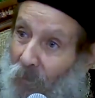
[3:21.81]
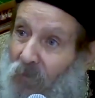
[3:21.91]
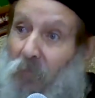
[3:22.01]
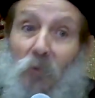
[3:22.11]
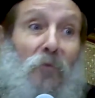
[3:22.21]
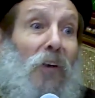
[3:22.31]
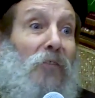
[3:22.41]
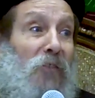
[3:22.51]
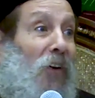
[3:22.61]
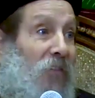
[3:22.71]
مش بقول
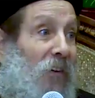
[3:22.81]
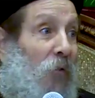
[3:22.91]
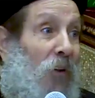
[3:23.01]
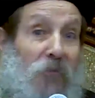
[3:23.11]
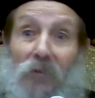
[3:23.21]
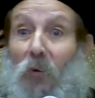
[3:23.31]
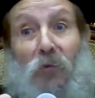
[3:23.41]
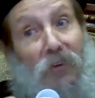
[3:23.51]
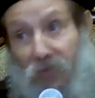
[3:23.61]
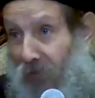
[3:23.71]
راي شخصي لو راي شخصي بقول
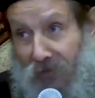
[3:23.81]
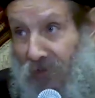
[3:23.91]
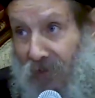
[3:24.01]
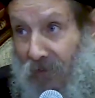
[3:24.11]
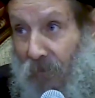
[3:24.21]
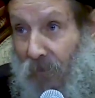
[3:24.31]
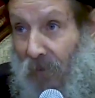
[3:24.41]
راي الشخص كذا